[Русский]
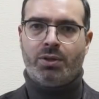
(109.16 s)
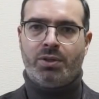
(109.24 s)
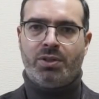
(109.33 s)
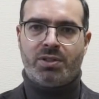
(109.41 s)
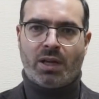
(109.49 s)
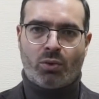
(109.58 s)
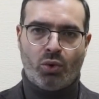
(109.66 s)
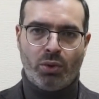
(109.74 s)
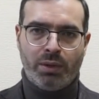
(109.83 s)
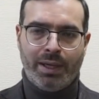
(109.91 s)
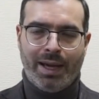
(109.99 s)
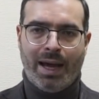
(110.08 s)

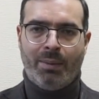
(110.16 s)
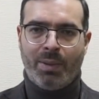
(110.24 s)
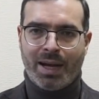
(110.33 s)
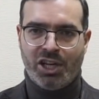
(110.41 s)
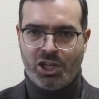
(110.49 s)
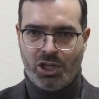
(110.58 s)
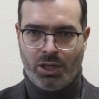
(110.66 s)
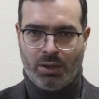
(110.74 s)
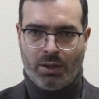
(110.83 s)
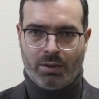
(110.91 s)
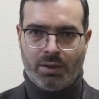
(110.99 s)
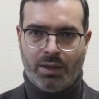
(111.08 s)
Незаконное
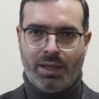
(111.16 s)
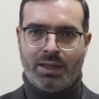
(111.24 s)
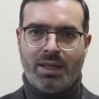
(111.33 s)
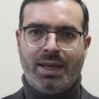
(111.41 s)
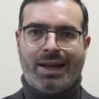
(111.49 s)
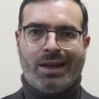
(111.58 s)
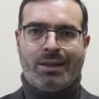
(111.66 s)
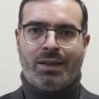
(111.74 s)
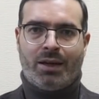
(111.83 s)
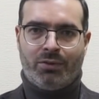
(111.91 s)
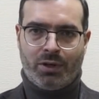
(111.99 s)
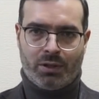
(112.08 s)
обогащение – это некая
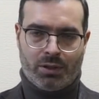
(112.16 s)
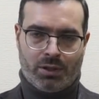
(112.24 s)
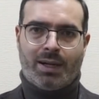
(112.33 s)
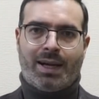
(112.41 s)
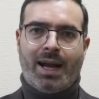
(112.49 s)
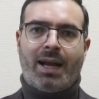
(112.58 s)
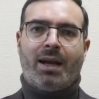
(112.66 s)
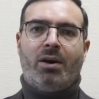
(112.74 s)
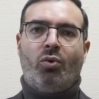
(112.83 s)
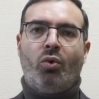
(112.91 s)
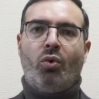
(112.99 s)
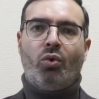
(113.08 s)
новелла. Как
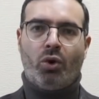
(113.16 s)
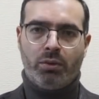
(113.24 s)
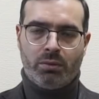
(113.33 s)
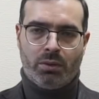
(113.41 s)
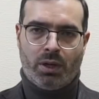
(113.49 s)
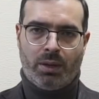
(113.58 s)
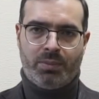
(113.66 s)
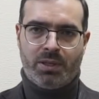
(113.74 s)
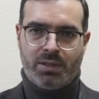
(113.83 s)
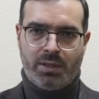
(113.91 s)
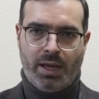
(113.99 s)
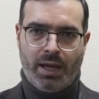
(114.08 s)
ООН
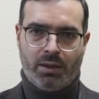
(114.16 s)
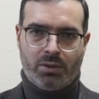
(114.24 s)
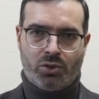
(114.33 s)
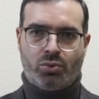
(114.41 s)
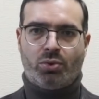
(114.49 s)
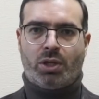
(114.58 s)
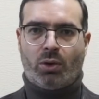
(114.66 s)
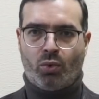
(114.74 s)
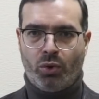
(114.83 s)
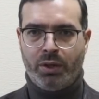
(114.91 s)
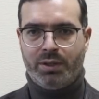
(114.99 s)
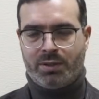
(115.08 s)
объясняет, что
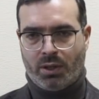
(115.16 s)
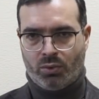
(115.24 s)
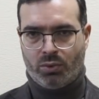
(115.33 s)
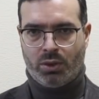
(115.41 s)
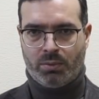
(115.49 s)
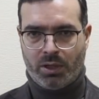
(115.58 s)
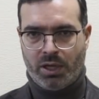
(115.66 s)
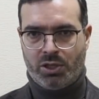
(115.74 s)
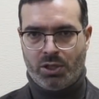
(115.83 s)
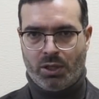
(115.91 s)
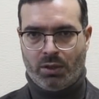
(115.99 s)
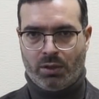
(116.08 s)
такое незаконное
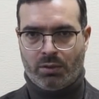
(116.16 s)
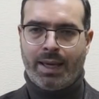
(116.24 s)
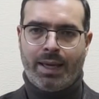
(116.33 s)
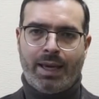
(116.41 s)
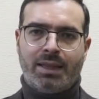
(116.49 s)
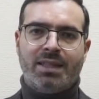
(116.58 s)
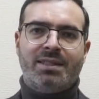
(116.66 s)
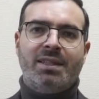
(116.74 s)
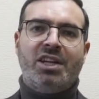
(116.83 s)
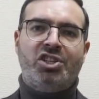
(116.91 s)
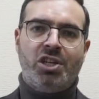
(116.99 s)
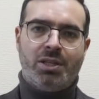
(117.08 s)
обогащение. Это
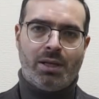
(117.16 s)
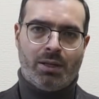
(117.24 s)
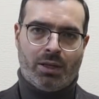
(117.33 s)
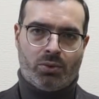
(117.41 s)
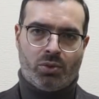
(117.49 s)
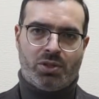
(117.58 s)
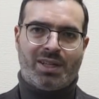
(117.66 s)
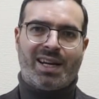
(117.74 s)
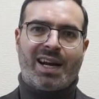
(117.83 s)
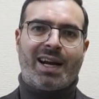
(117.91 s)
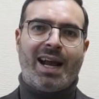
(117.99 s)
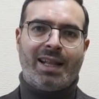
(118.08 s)
значительное, то есть
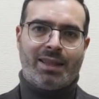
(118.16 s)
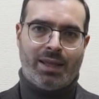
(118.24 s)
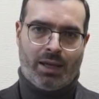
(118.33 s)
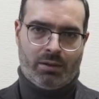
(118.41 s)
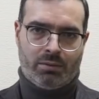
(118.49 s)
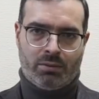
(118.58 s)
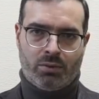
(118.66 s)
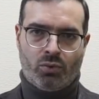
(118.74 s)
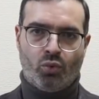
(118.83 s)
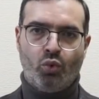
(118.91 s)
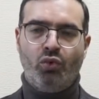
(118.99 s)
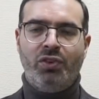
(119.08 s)
кратное
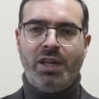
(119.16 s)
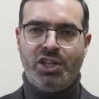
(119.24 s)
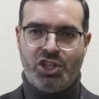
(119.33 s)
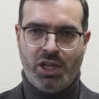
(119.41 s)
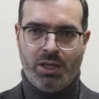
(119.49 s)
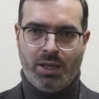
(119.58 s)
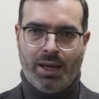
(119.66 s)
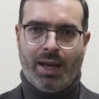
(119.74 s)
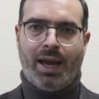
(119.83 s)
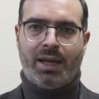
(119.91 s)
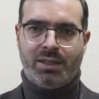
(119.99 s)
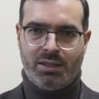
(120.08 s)
увеличение
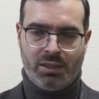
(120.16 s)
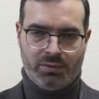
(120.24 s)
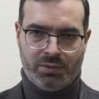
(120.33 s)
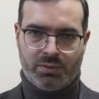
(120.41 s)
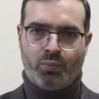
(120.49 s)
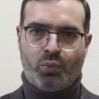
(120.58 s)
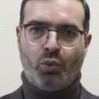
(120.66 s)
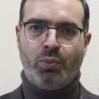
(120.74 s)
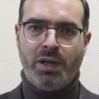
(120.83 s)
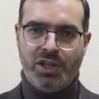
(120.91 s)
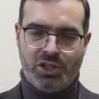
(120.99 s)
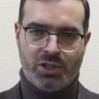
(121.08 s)
активов
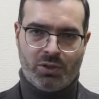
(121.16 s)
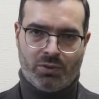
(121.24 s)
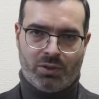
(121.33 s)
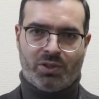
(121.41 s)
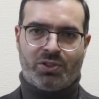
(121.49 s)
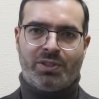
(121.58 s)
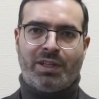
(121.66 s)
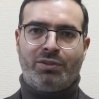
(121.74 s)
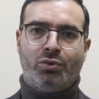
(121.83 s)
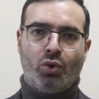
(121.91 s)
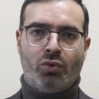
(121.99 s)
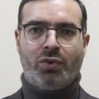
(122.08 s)
публичного
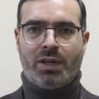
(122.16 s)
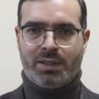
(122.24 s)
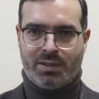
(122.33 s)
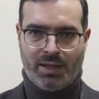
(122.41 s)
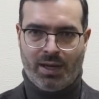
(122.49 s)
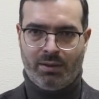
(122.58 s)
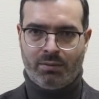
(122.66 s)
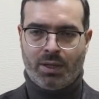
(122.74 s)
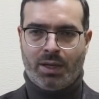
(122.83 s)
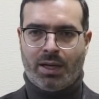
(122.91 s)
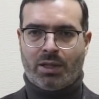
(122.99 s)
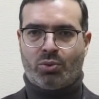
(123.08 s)
должностного лица,
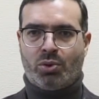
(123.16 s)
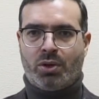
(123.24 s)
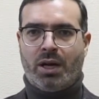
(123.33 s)
которое